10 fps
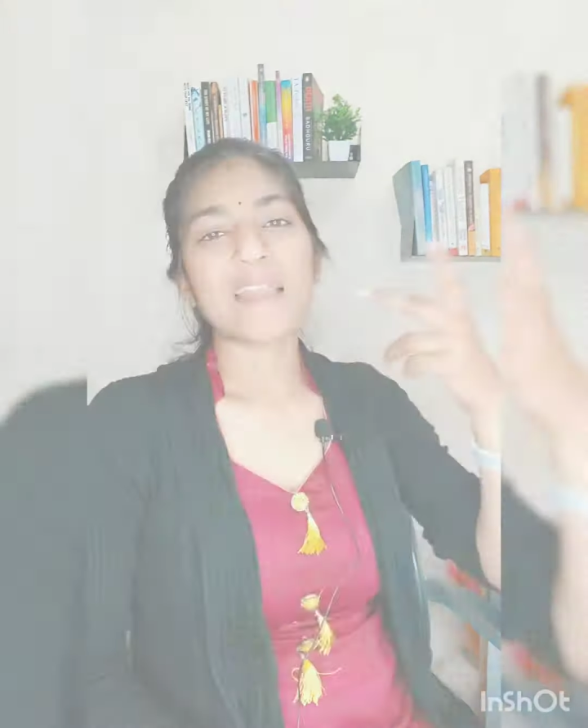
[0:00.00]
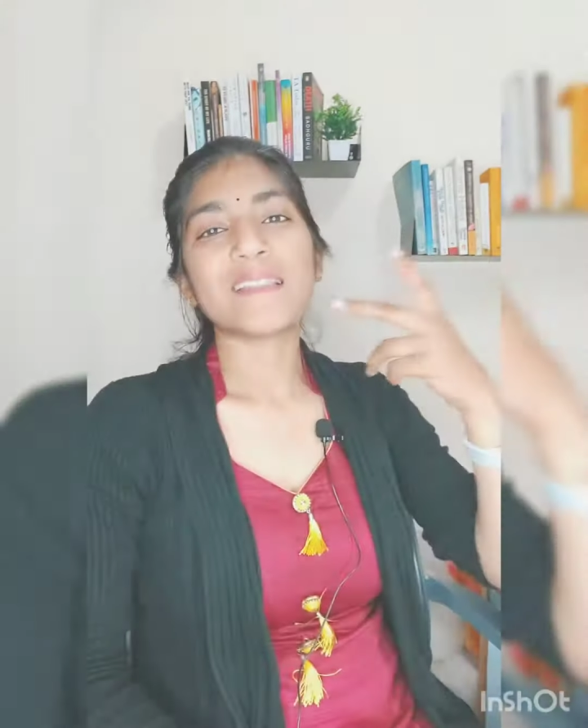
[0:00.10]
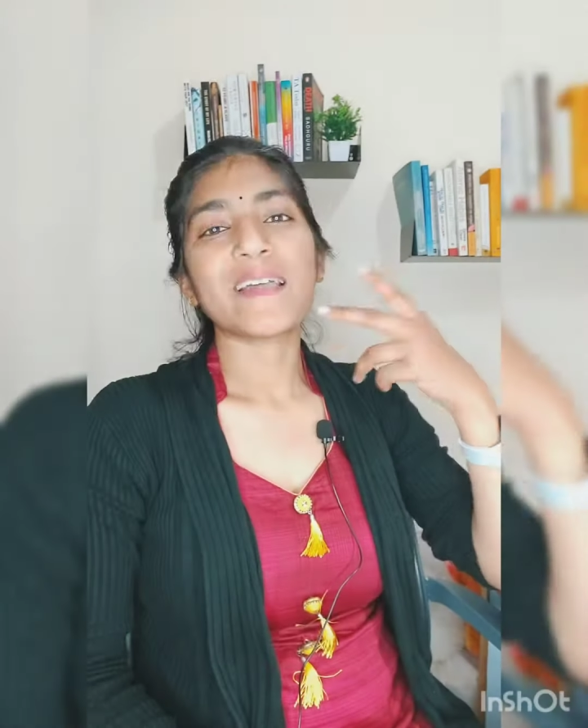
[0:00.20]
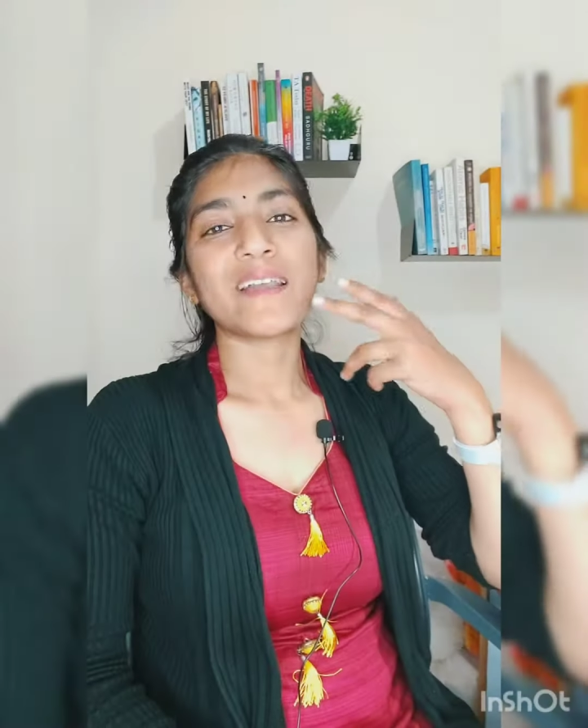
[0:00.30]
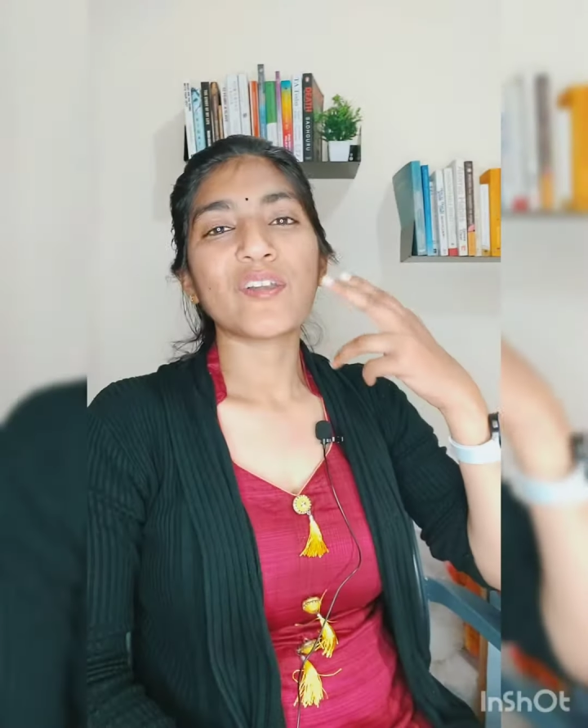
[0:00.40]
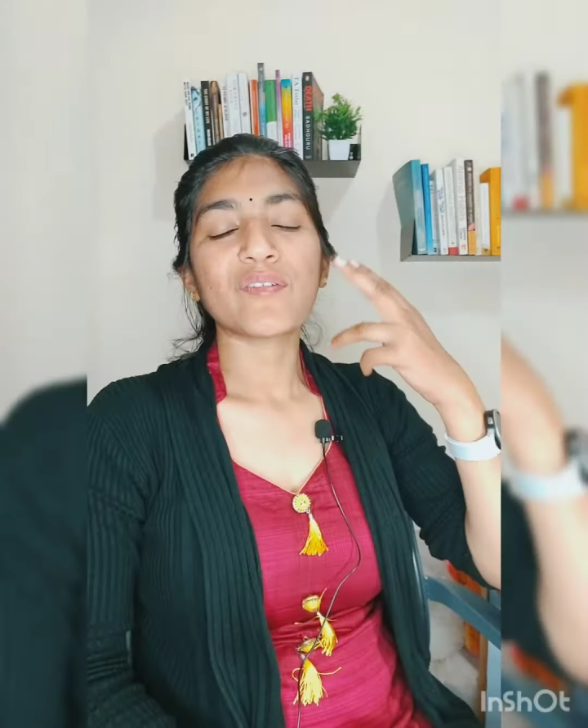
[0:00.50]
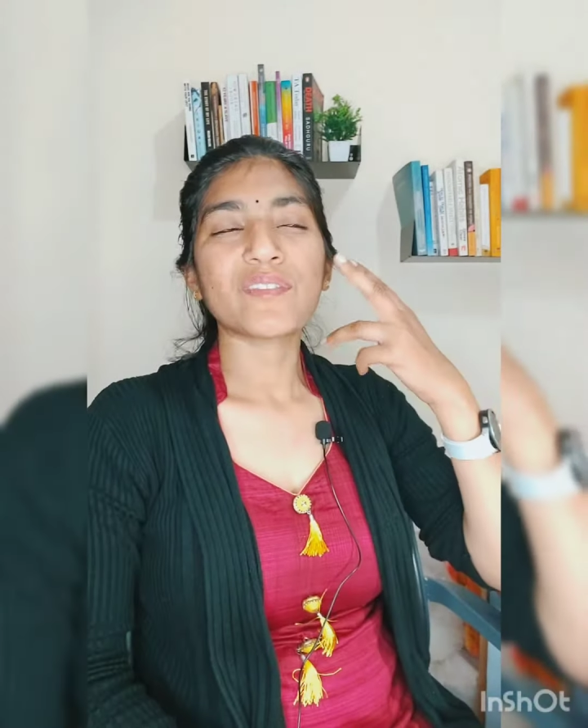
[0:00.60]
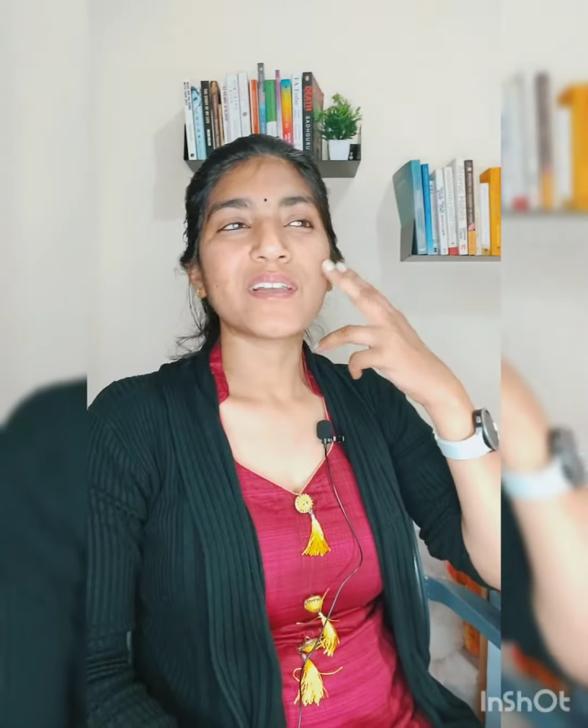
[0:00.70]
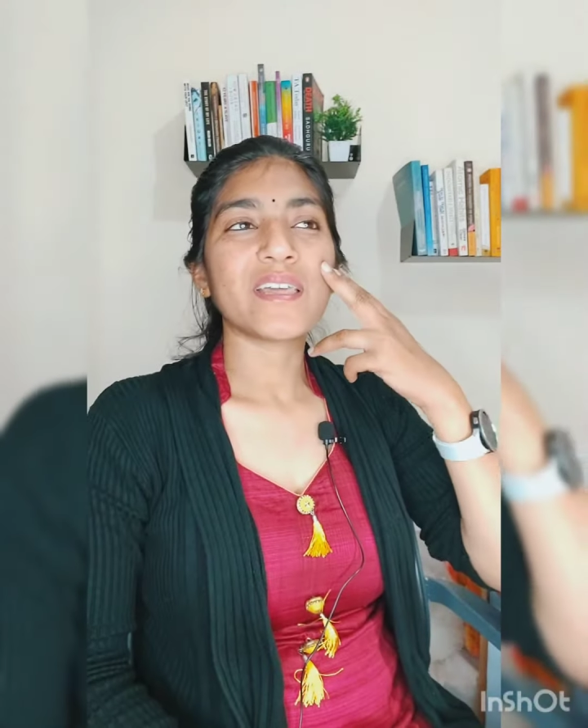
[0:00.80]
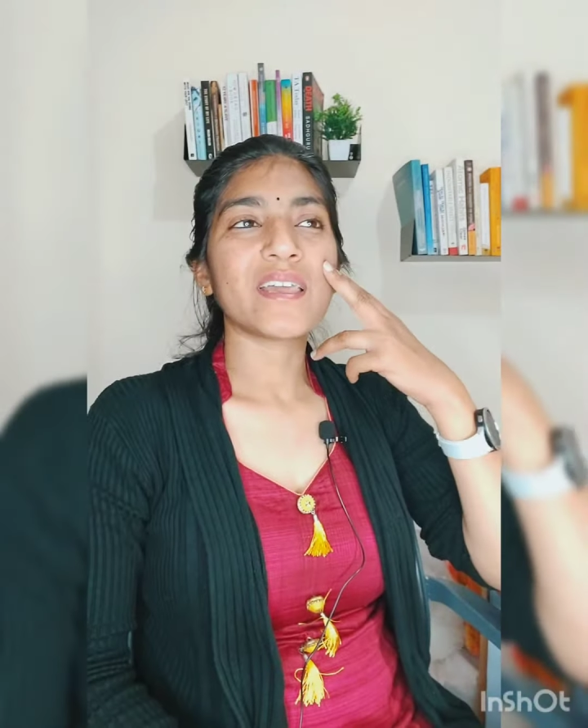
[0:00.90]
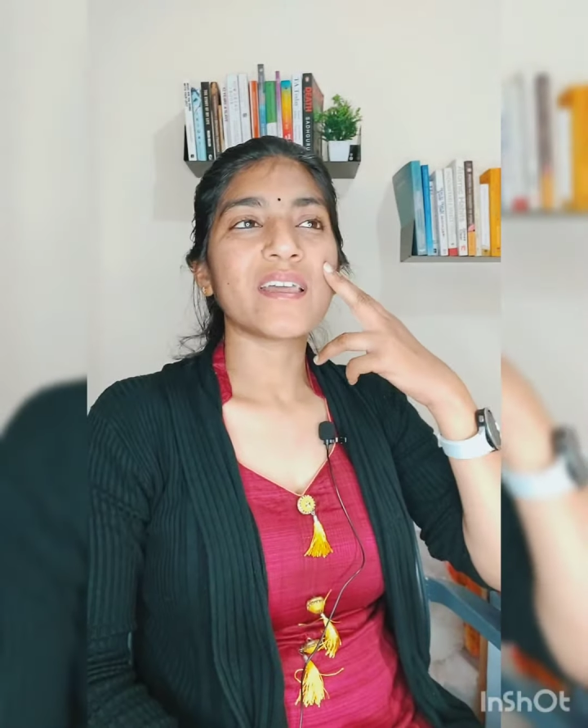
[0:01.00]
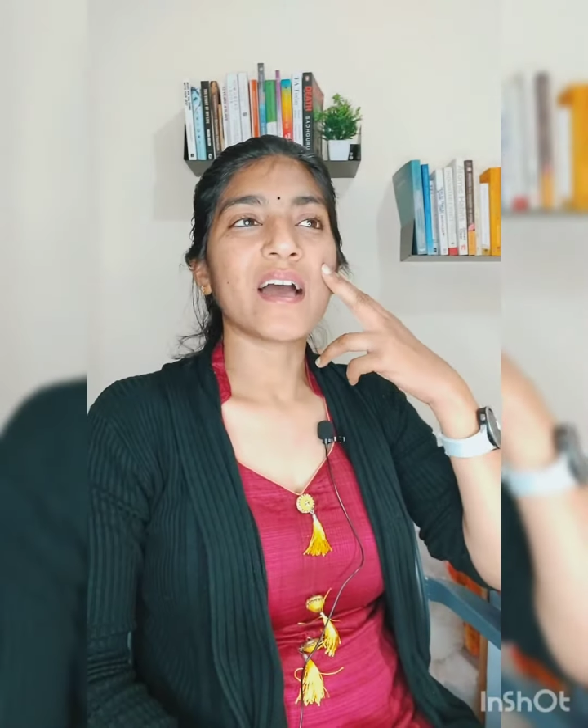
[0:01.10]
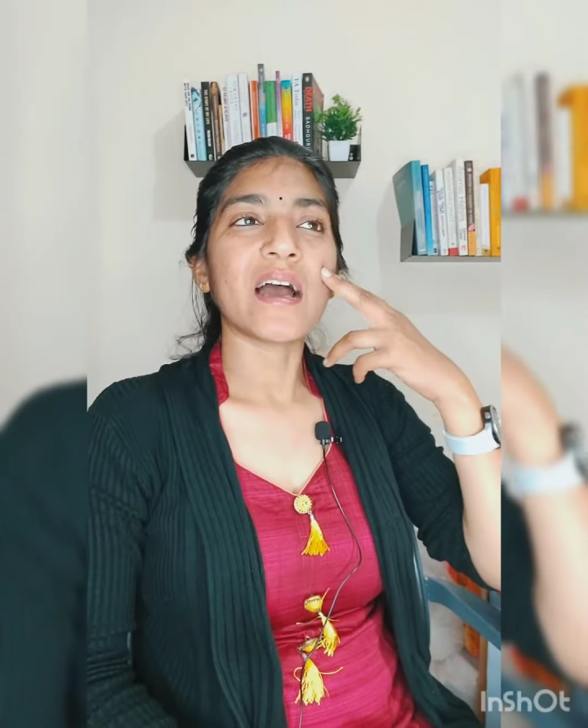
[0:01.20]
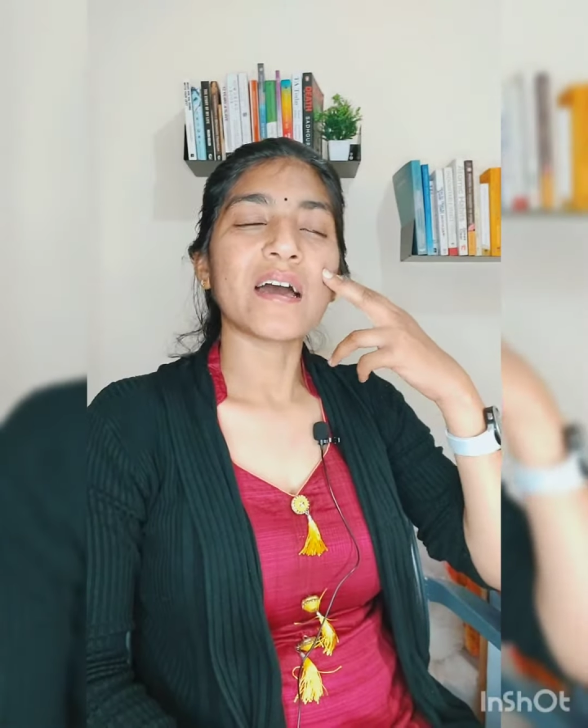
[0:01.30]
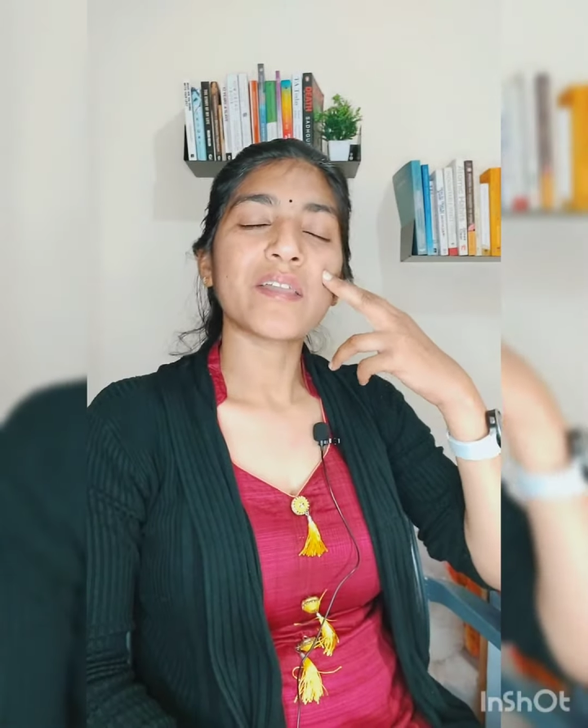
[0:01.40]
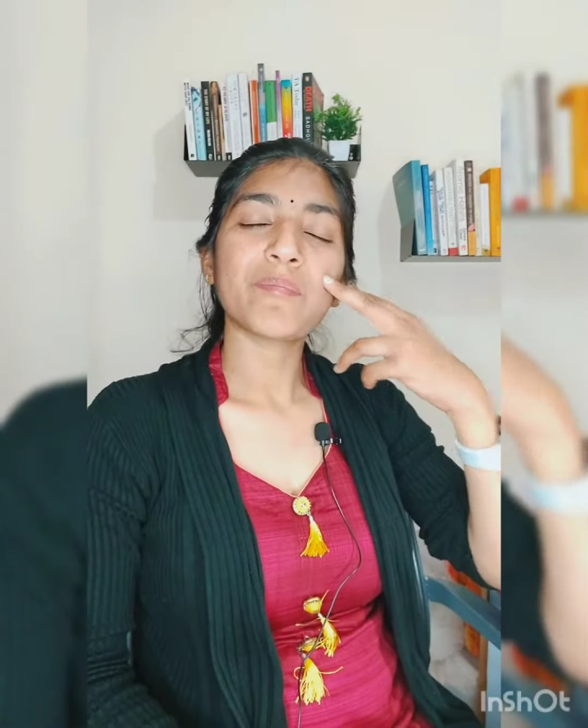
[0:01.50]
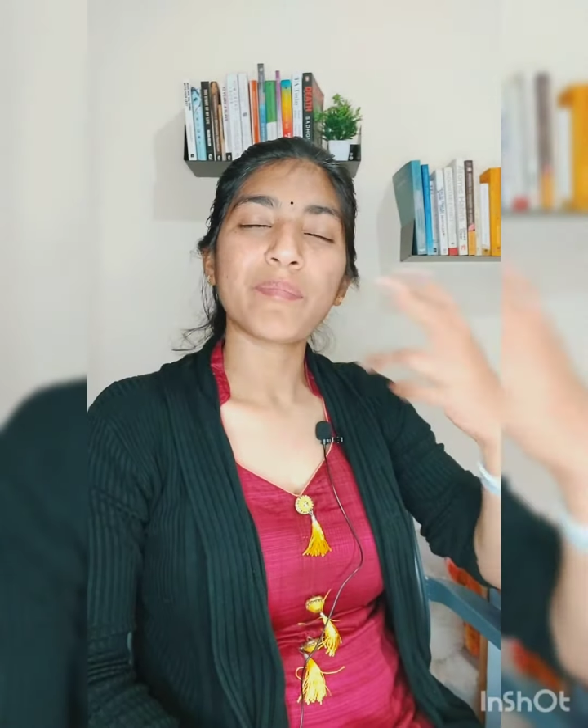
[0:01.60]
एट द एंड ऑफ द डे हर